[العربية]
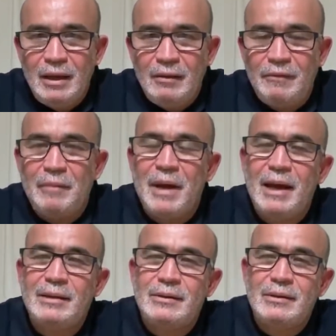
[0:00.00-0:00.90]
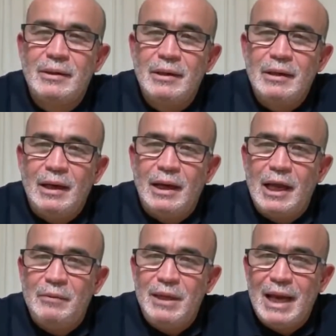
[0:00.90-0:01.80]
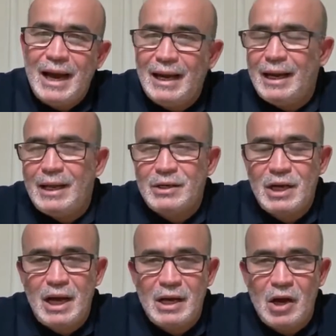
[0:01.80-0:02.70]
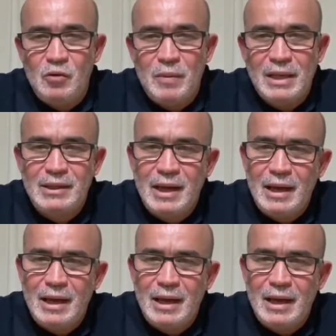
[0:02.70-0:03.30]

فمات على يمية على الأرجح أنه مات